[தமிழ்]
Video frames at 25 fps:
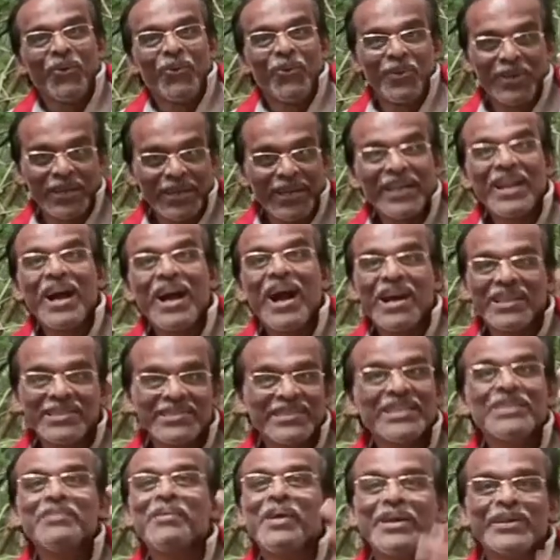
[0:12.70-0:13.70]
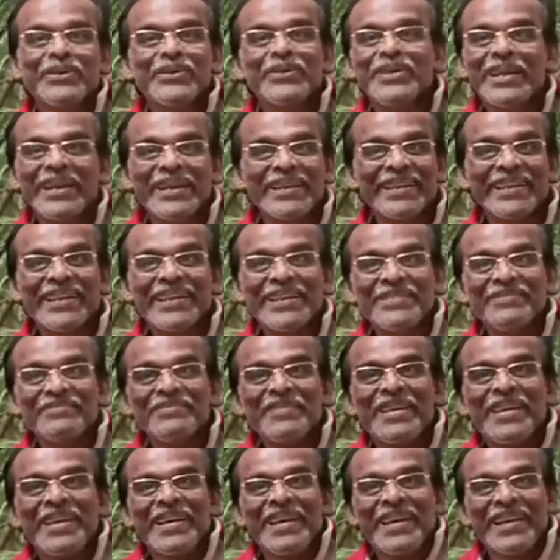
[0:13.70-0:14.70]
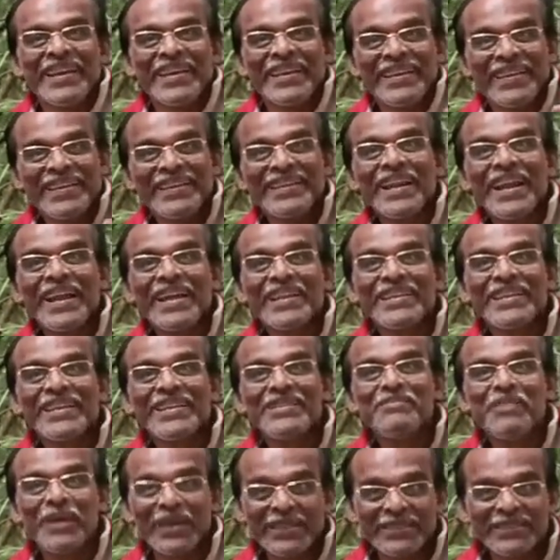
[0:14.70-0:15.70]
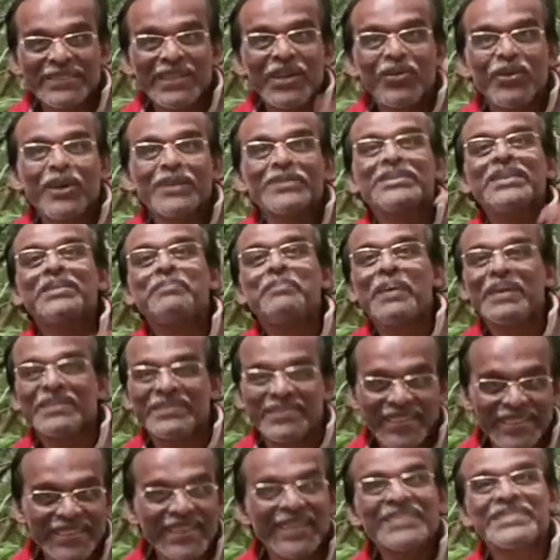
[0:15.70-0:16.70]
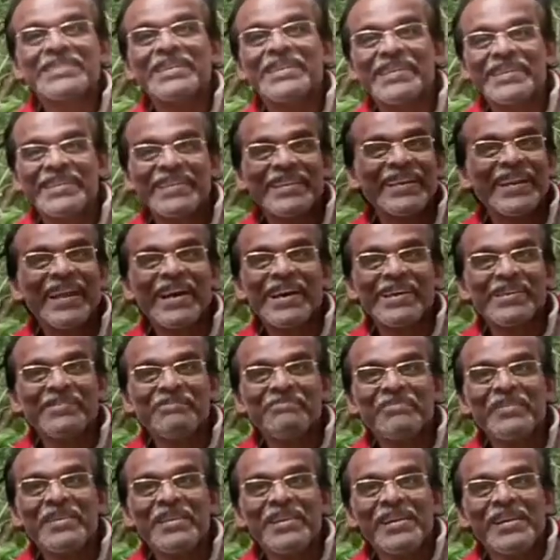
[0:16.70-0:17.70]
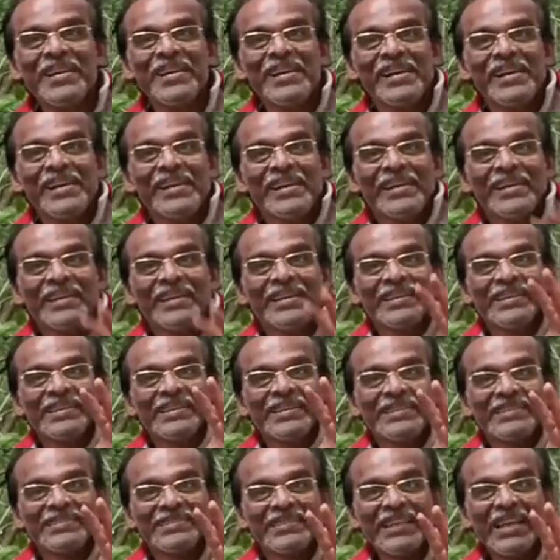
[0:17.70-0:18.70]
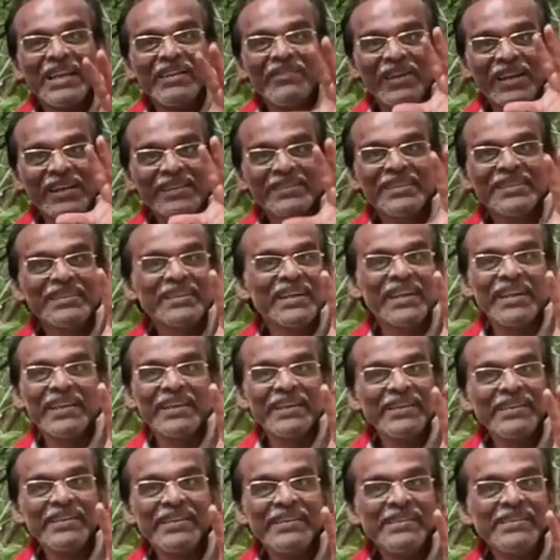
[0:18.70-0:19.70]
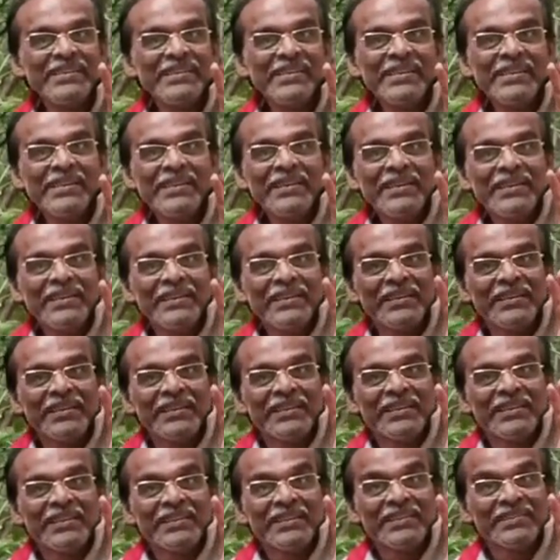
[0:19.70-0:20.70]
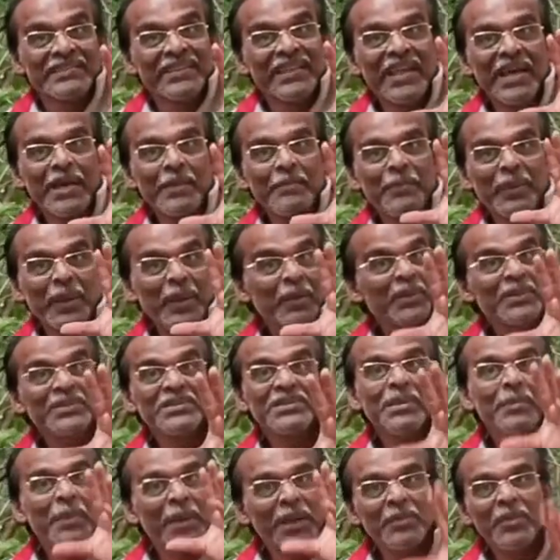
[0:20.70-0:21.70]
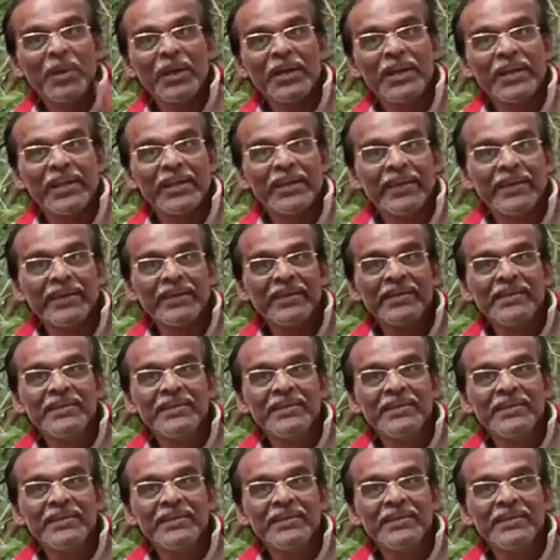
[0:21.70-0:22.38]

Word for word: உங்களுக்கெல்லாம் ஆச்சரியமாக இருக்கும்னு நினைக்கிறேன் என்ன அது மரத்தில் பார்த்துட்டு பேசுகிறேன்னு நினச்சிட்டு இருக்கீங்களா சில விளக்கங்களை சில பிரபஞ்ச மர்மங்களை